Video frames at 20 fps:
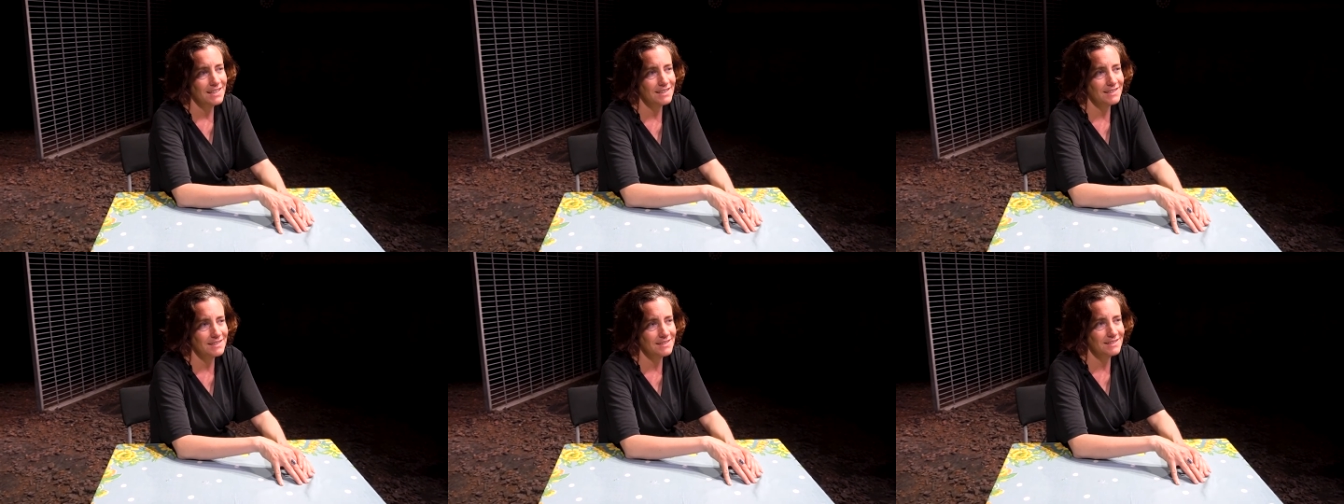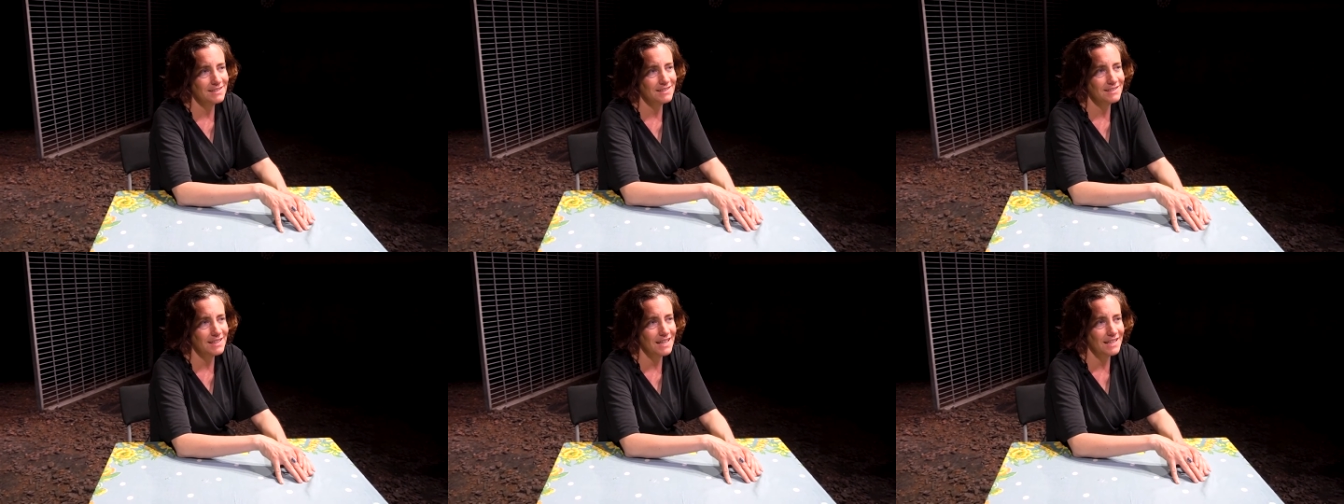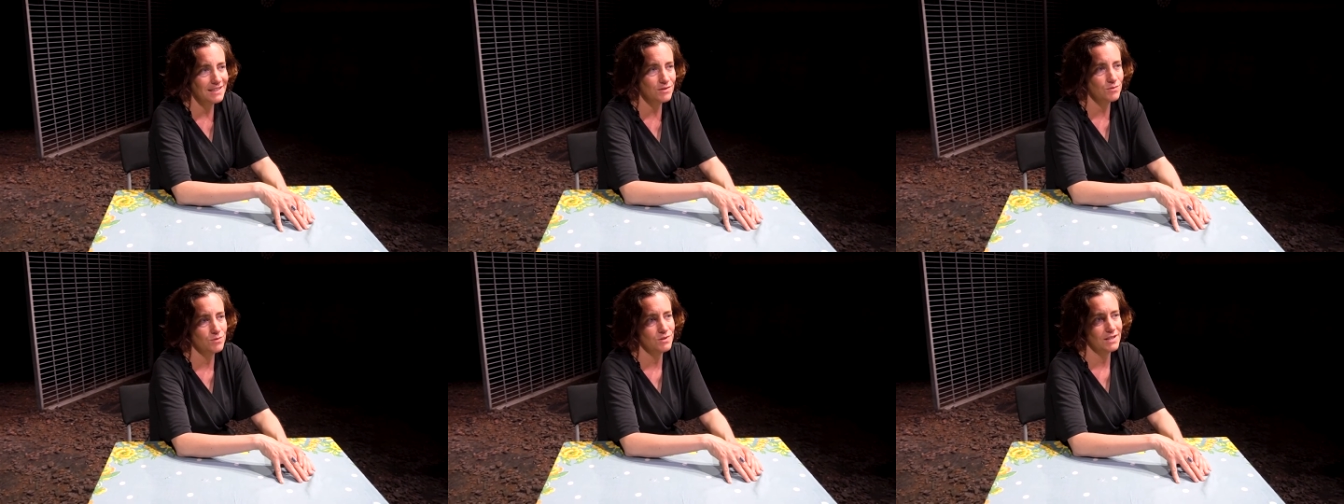äh,
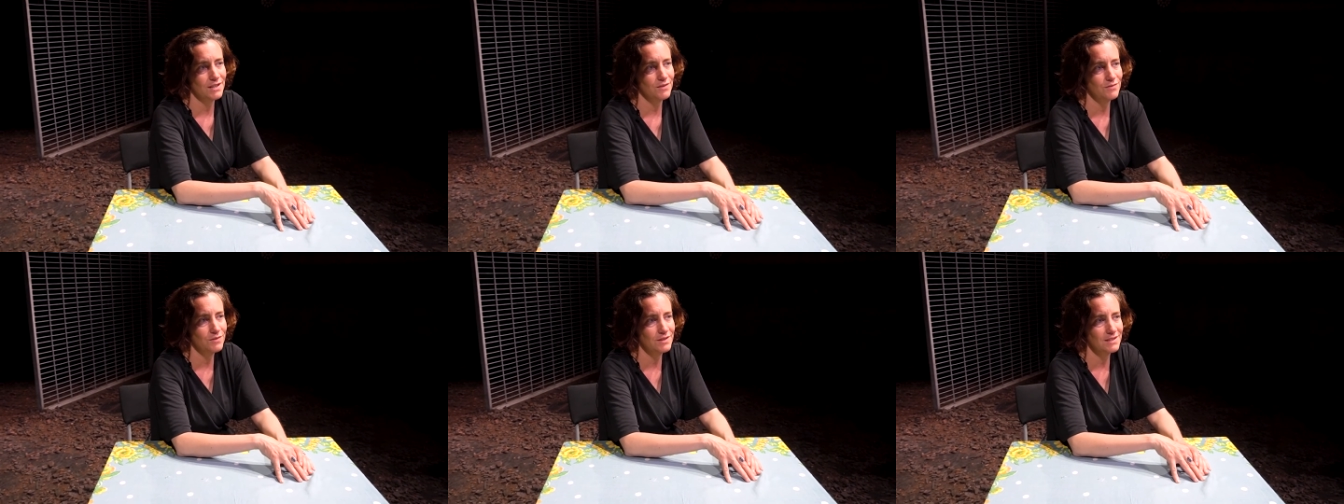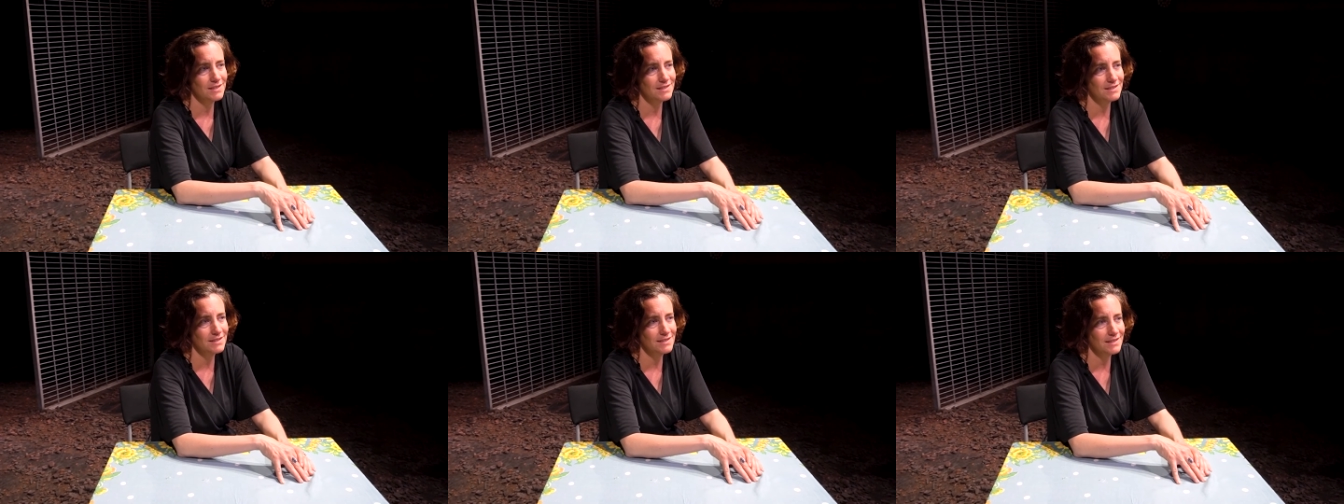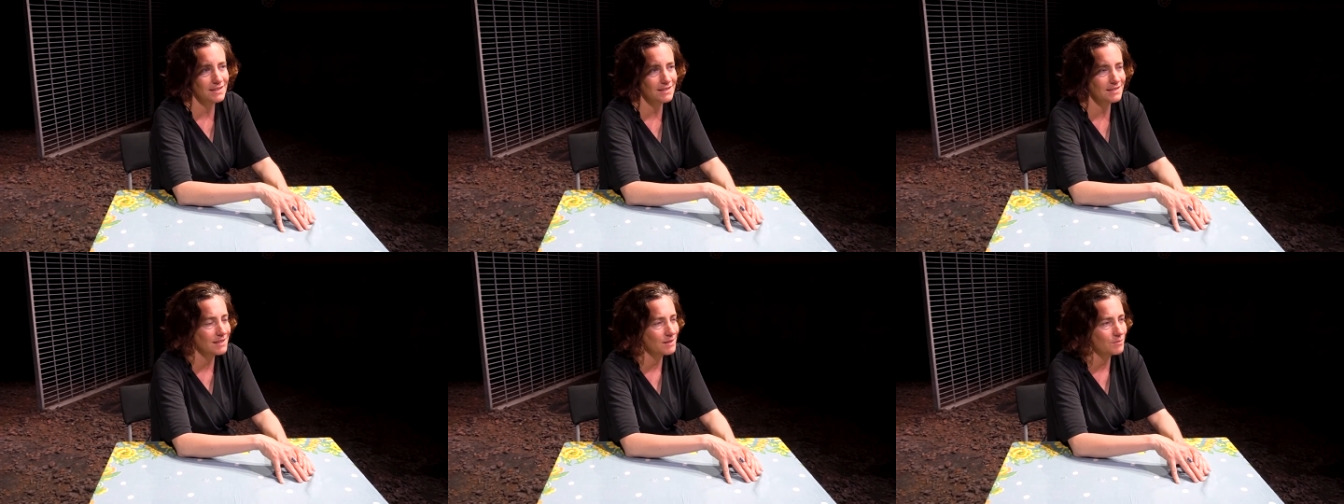anzutreffen ist,
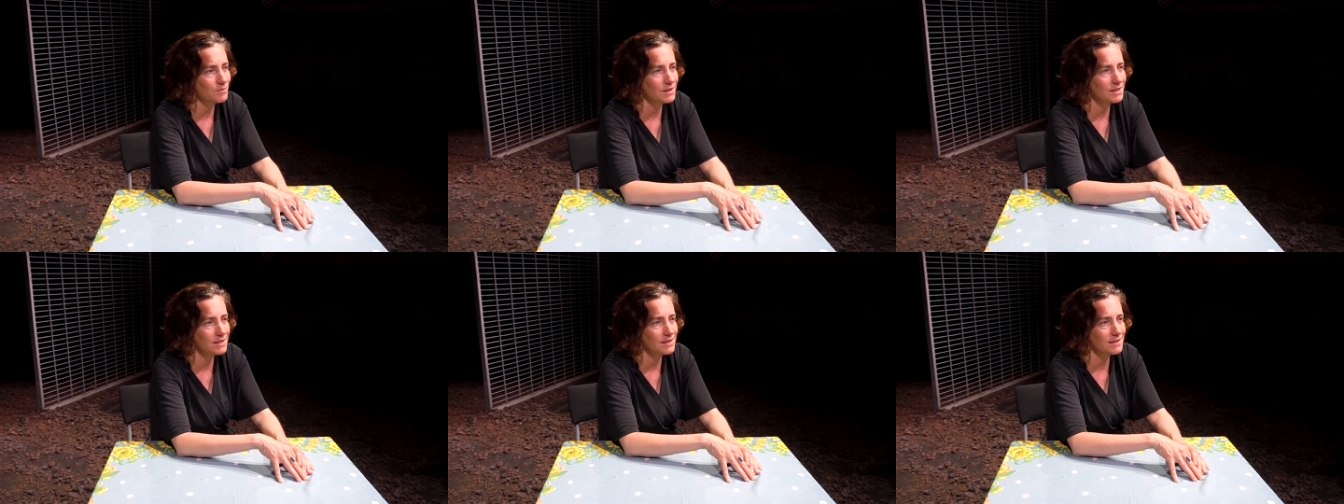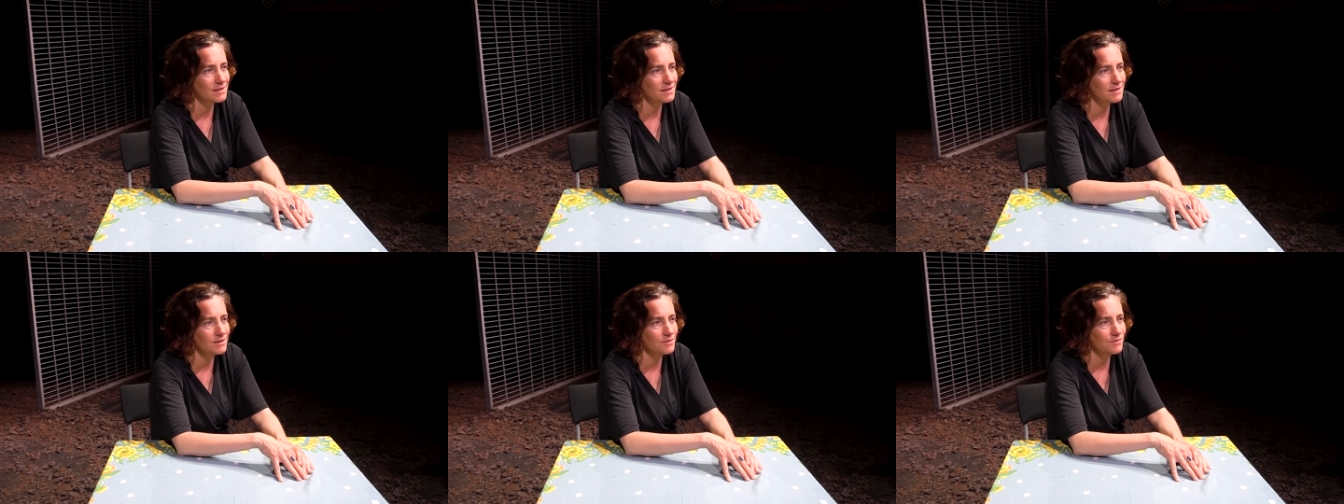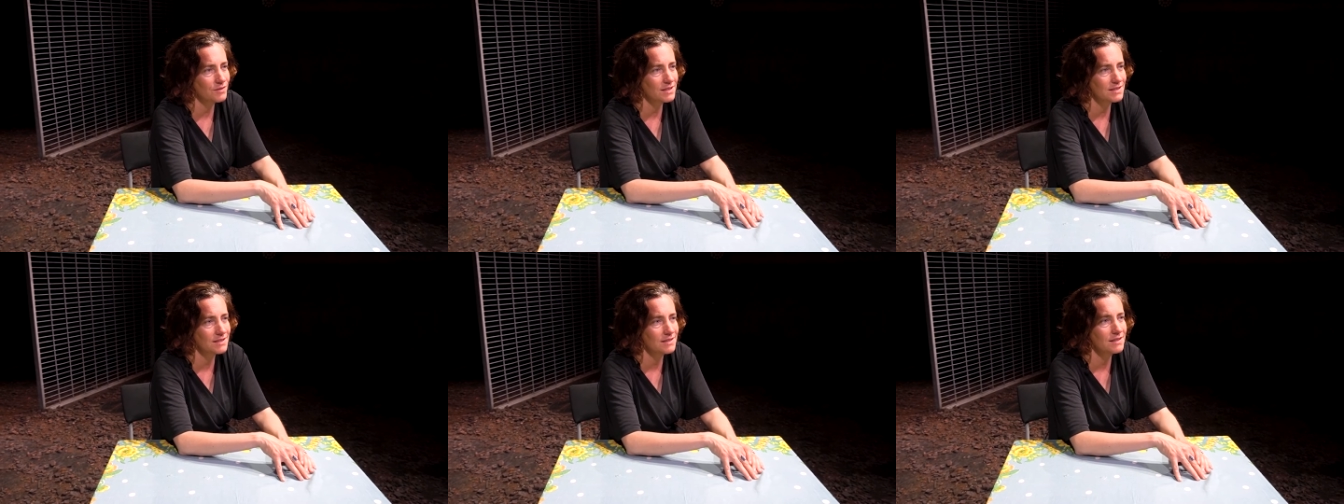das hat mich äh,
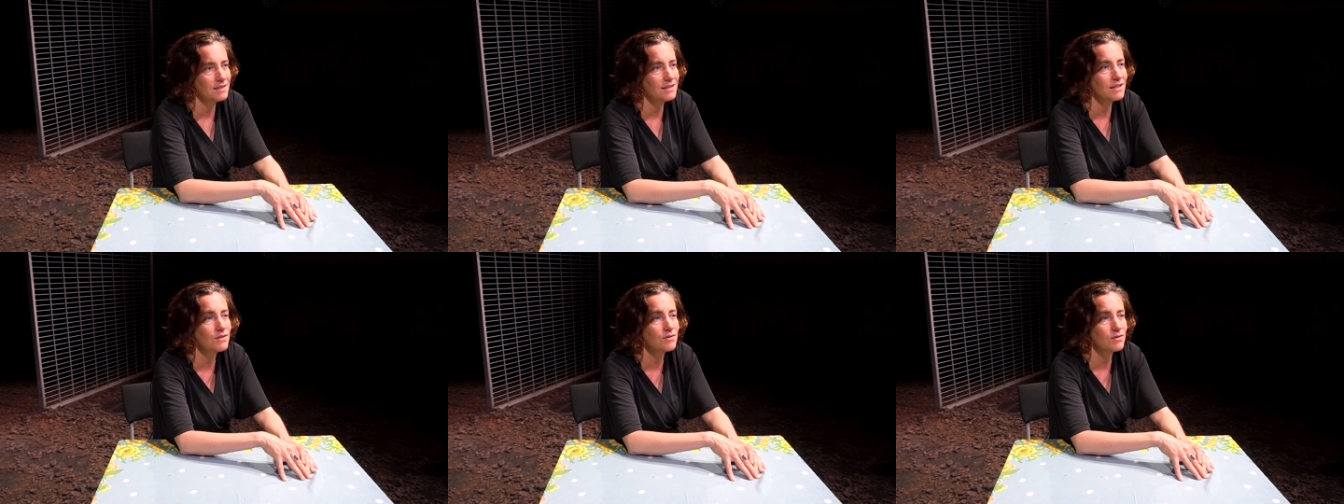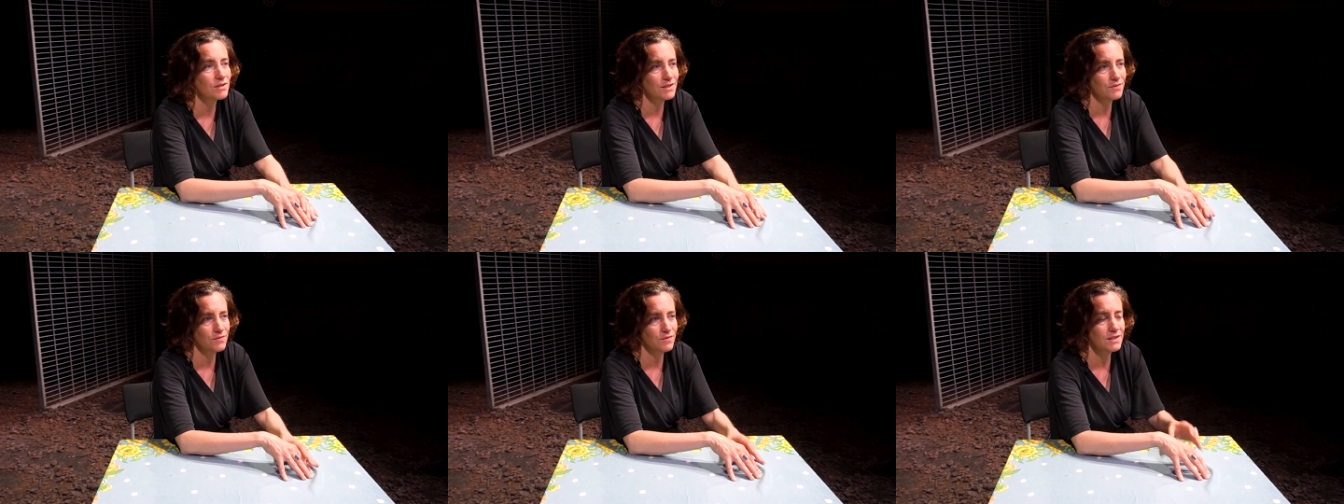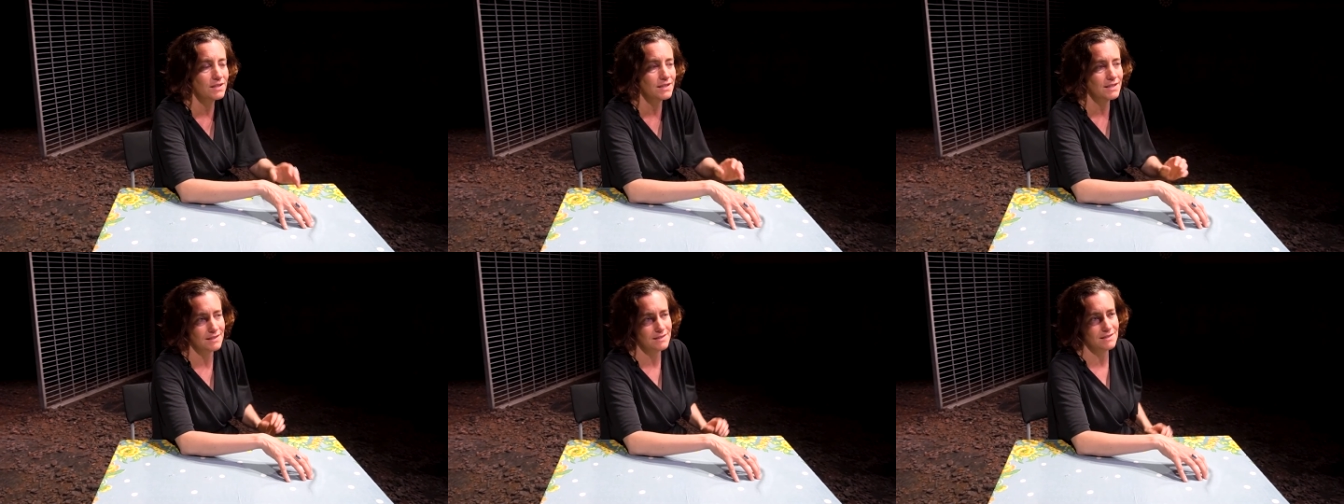fasziniert und ich
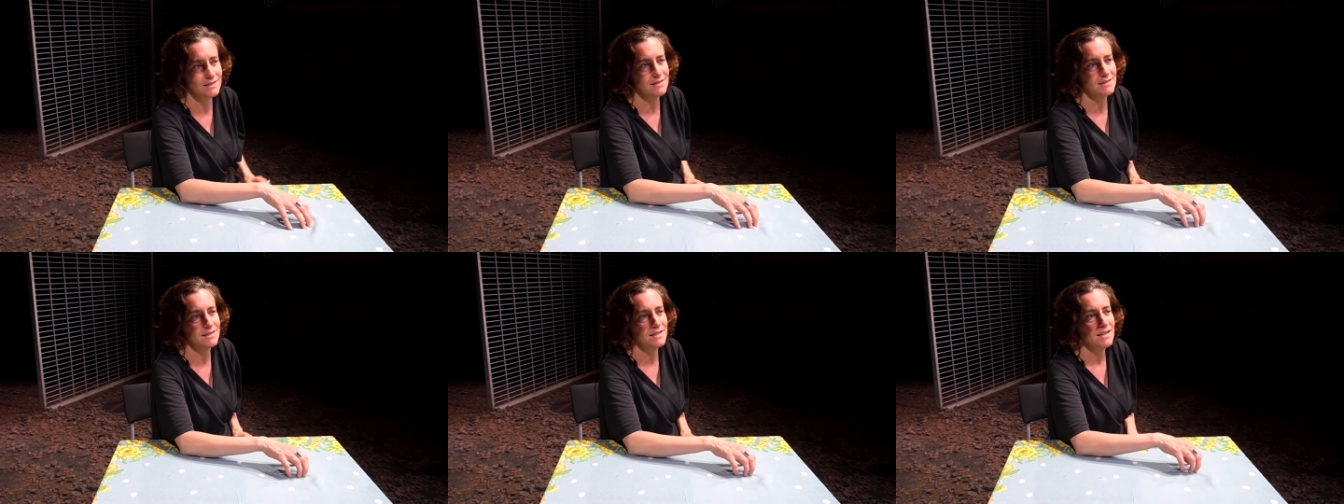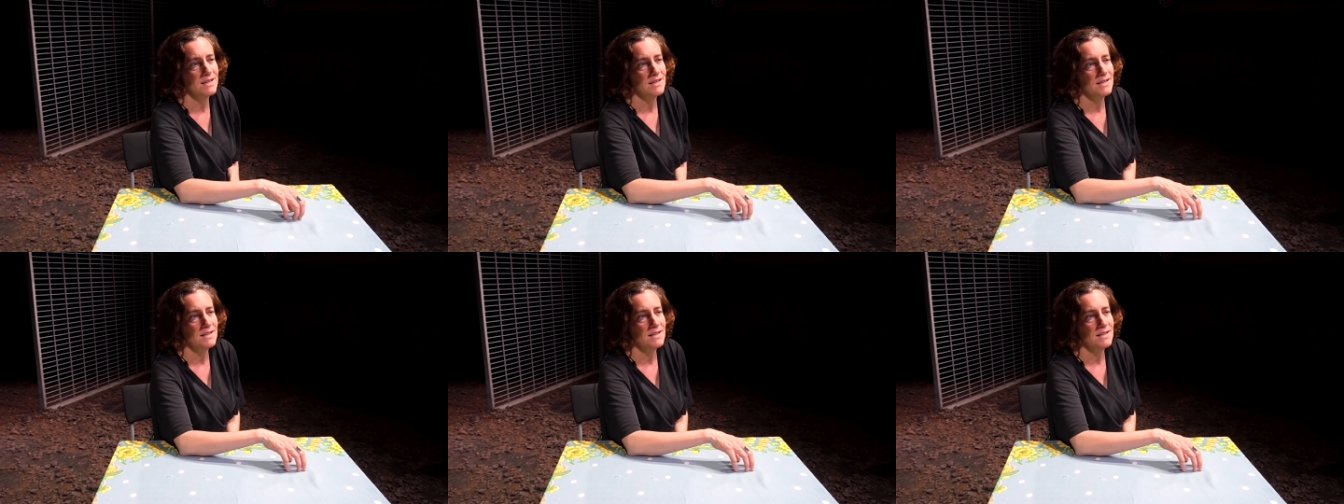finde, das ist